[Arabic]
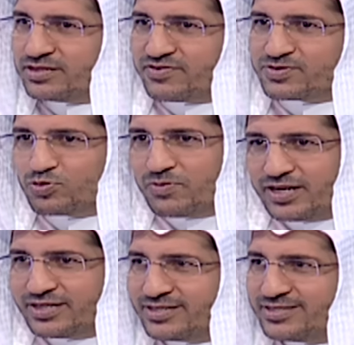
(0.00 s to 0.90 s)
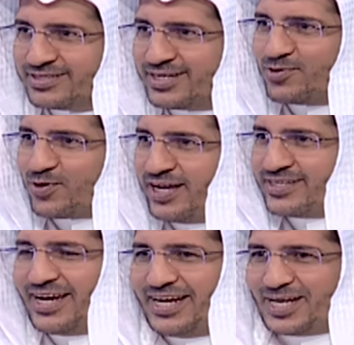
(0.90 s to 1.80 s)
نفس مطمئنة لأنه واحد
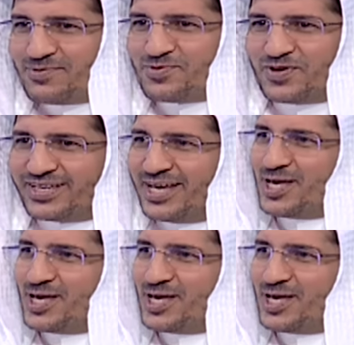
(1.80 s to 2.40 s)
راح الحرم يبغى